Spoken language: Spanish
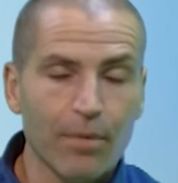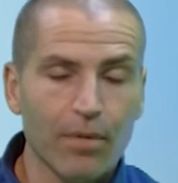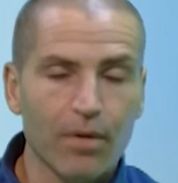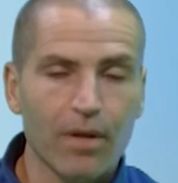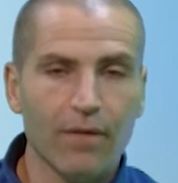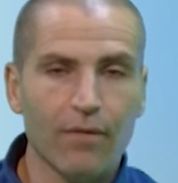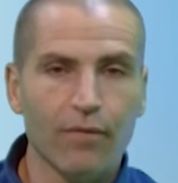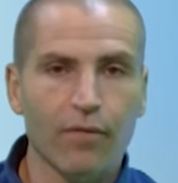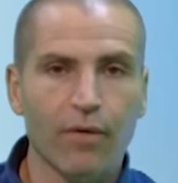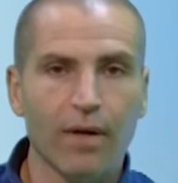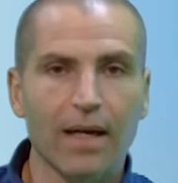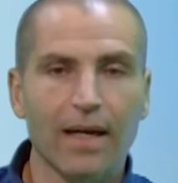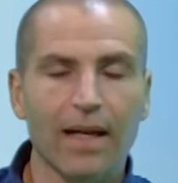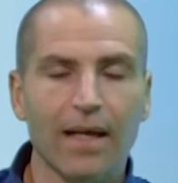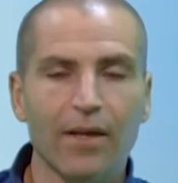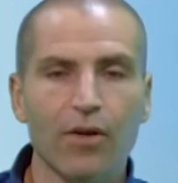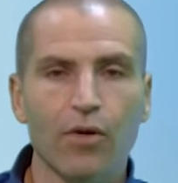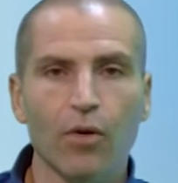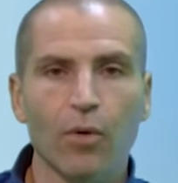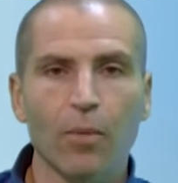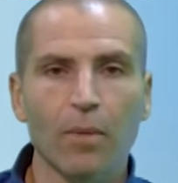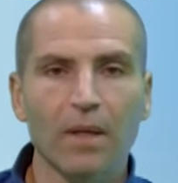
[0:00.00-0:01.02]
porque fue en el
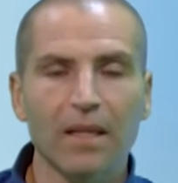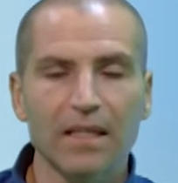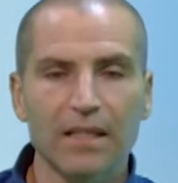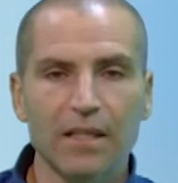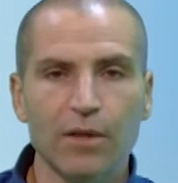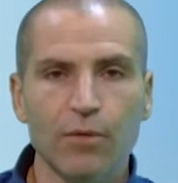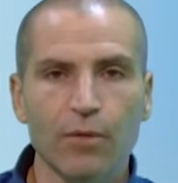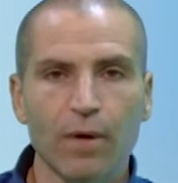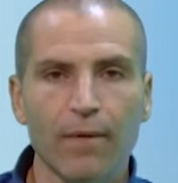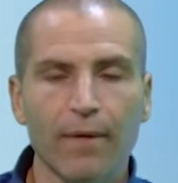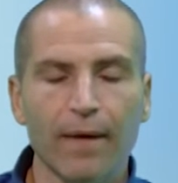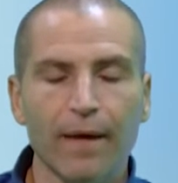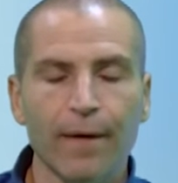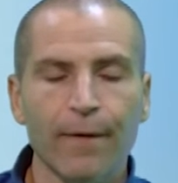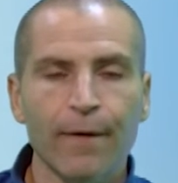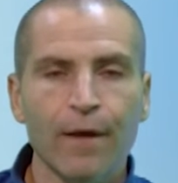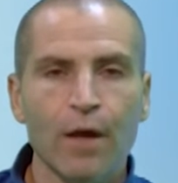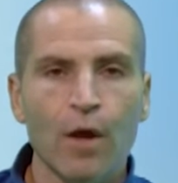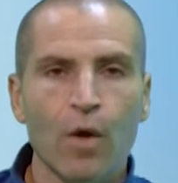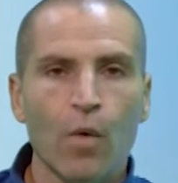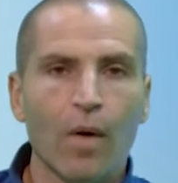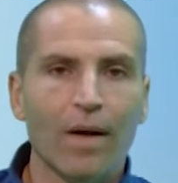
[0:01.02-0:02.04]
año 2019
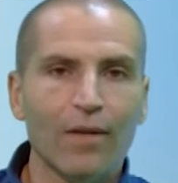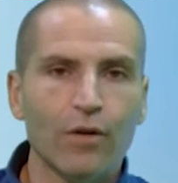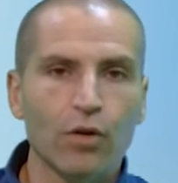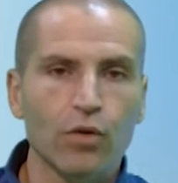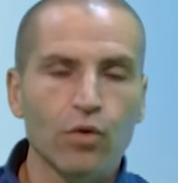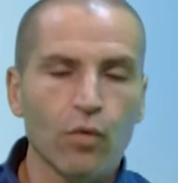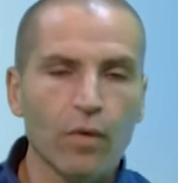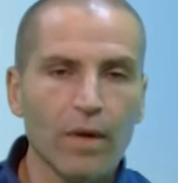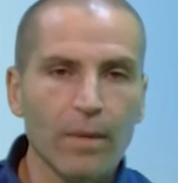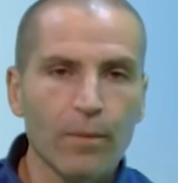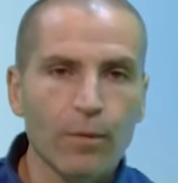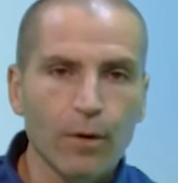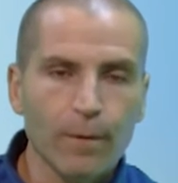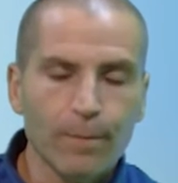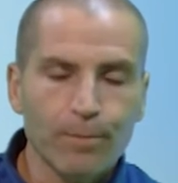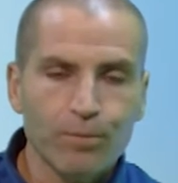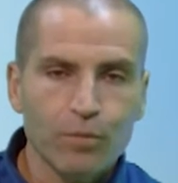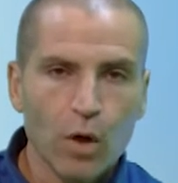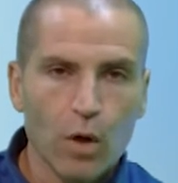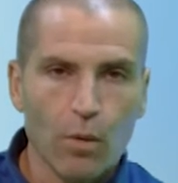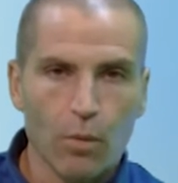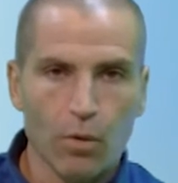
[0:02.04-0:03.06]
cuando tuvimos,
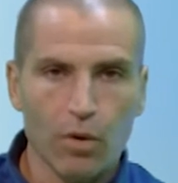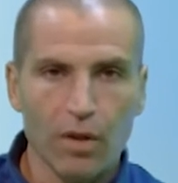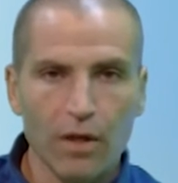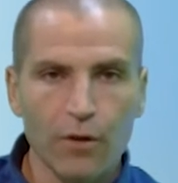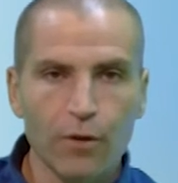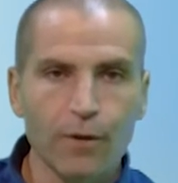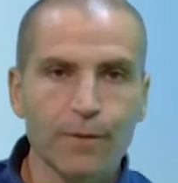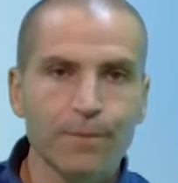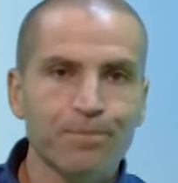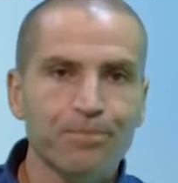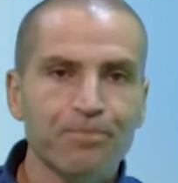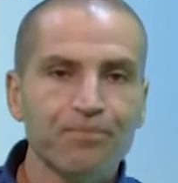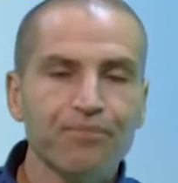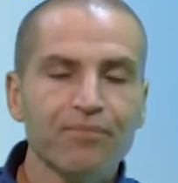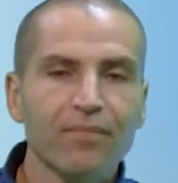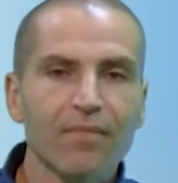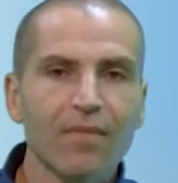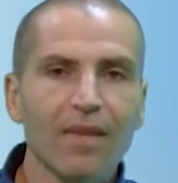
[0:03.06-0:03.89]
como digo,